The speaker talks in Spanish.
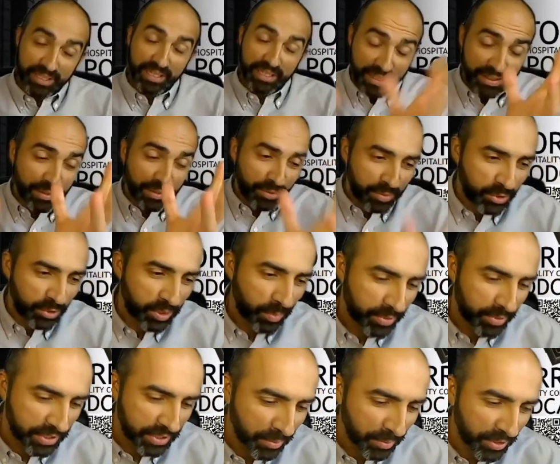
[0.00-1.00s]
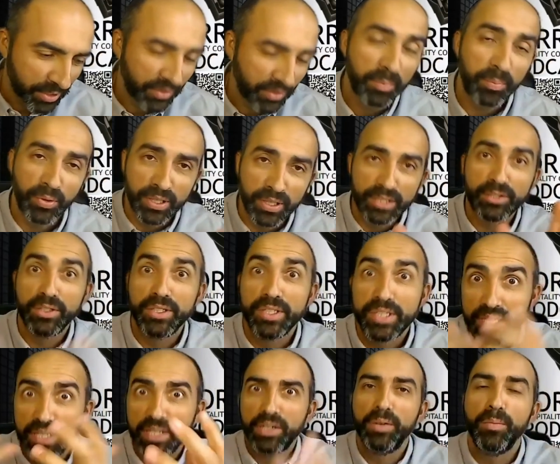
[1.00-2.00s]
que, hice mucho positivo del proyecto en
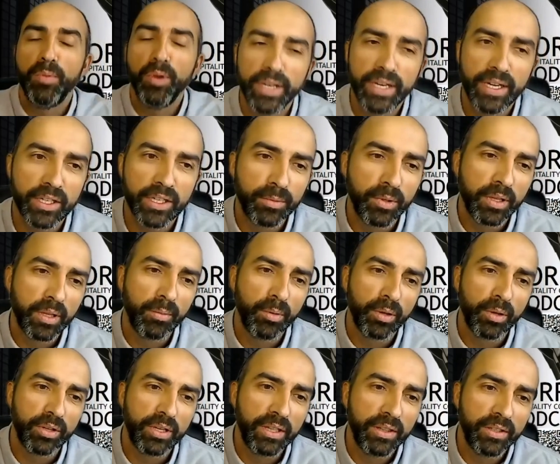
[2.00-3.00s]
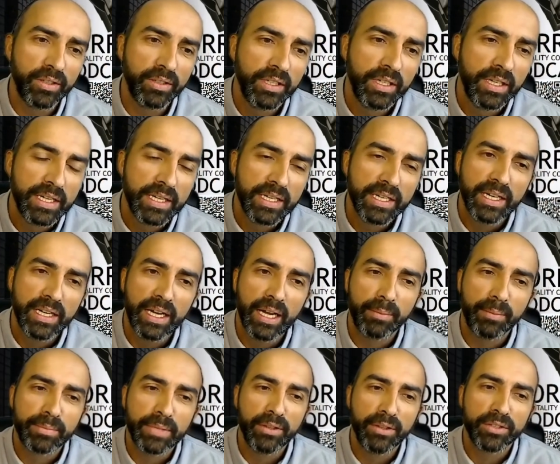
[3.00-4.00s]
sí, cómo era, y cómo iba evolucionando
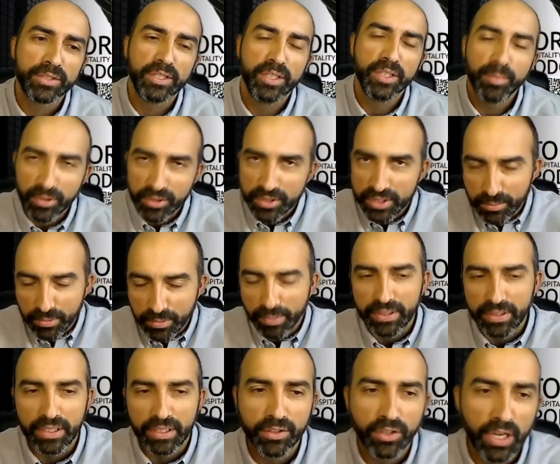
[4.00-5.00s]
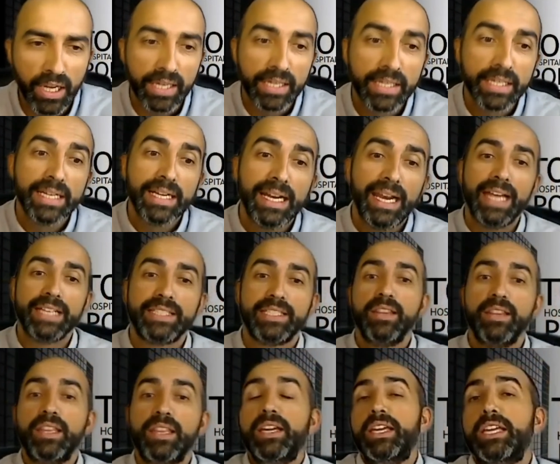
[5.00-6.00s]
adaptándose, ¿no? Pero siempre manteniendo la,
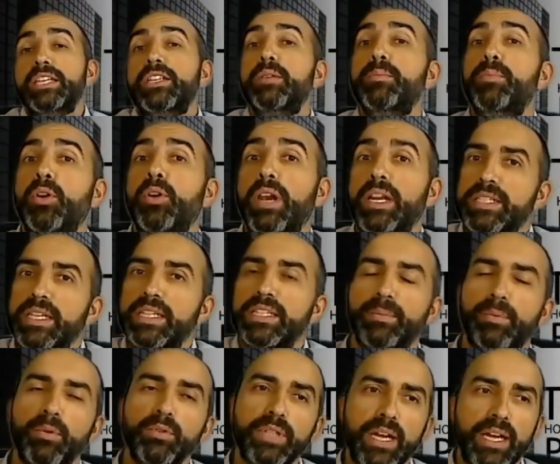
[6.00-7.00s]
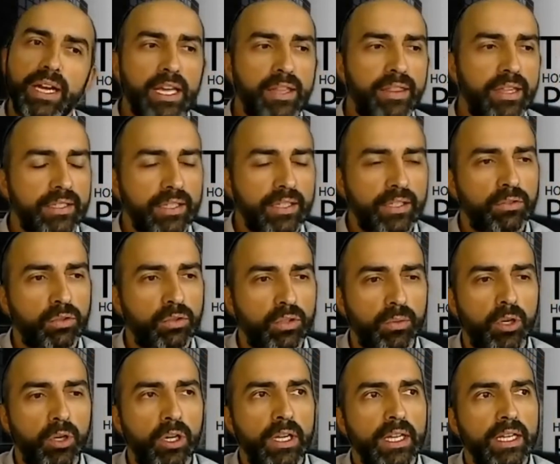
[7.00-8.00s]
esencia. Y esa era un poco la siguiente pregunta que quería hacerte, ¿no?
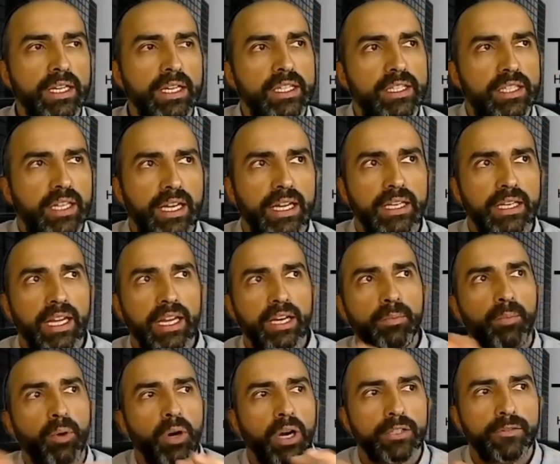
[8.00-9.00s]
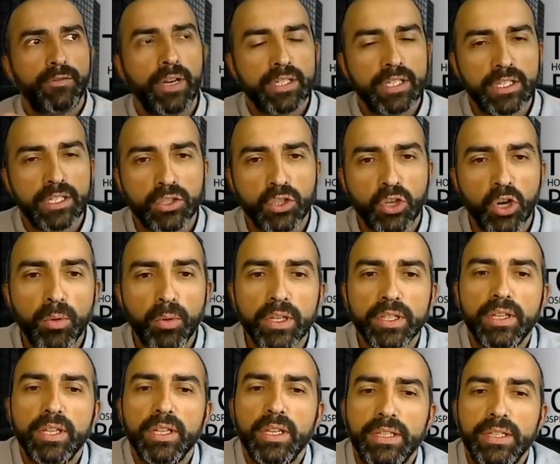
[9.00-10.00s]
¿Cómo, en, pocas frases, ¿cómo
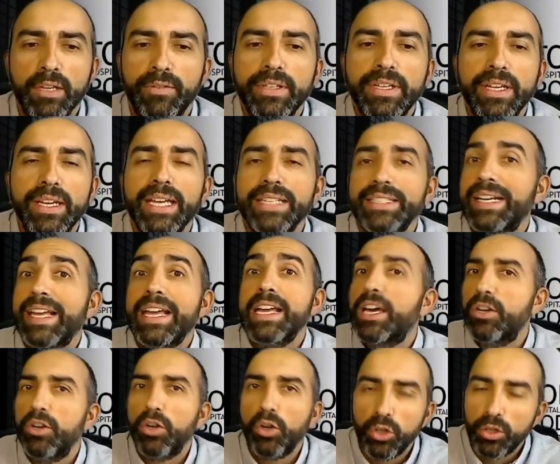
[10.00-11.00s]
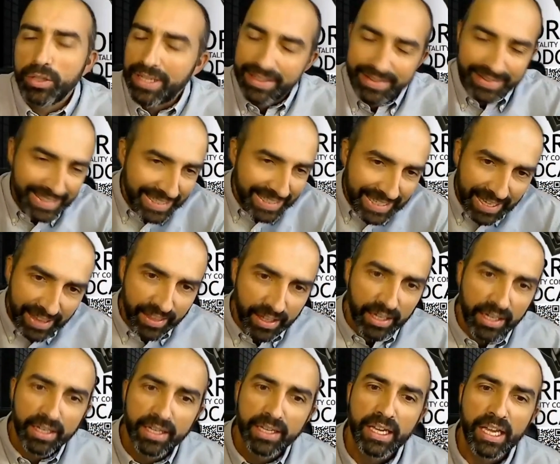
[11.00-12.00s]
definirías a alguien que no conozca de
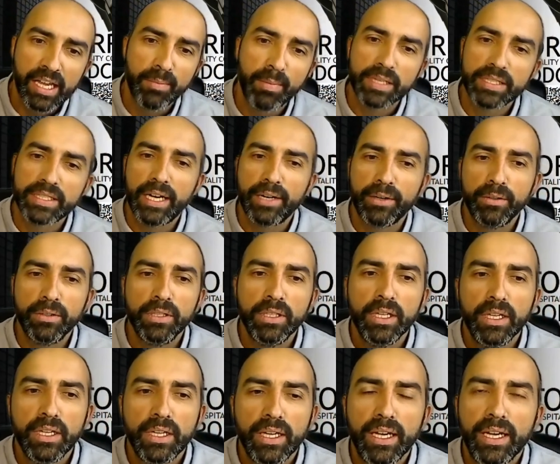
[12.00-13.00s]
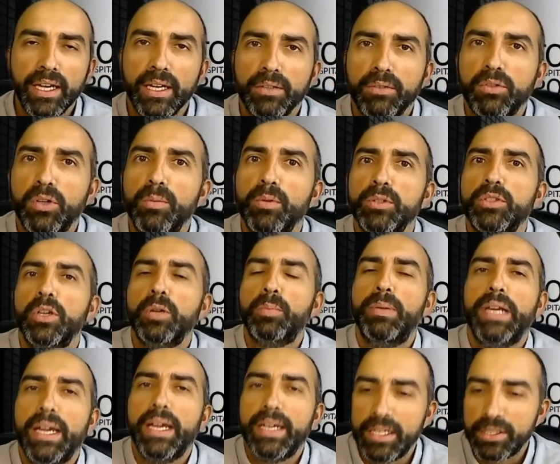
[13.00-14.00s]
nada más Caro? Eh, ¿Cómo se lo
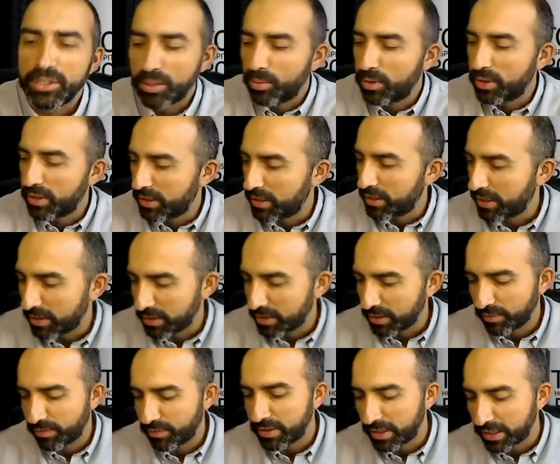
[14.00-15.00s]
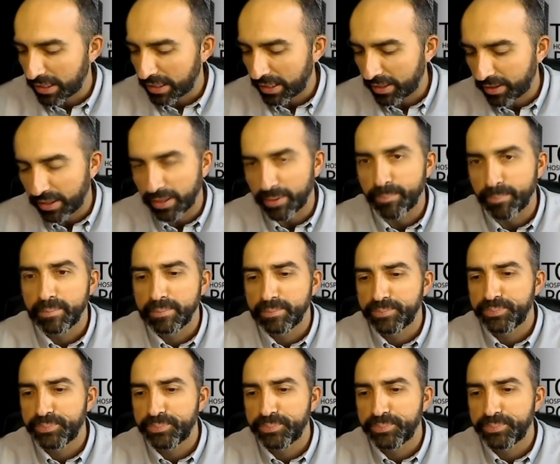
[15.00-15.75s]
explicarías? ¿Cómo defenderías la idea?